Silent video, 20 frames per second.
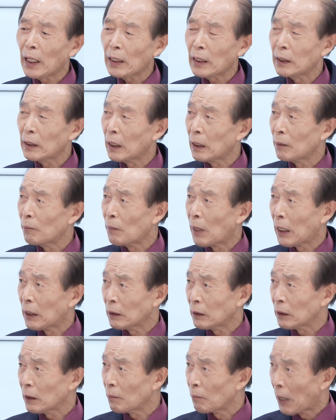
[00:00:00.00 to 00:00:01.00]
된다는
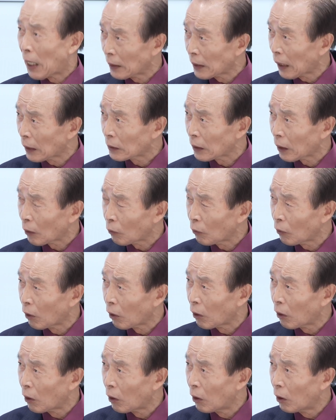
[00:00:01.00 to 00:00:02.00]
말들을 많이 하더라고요.
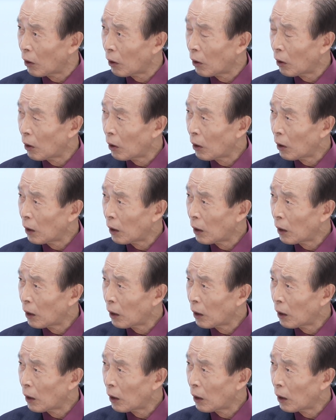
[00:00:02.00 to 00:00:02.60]
뭐 김종인,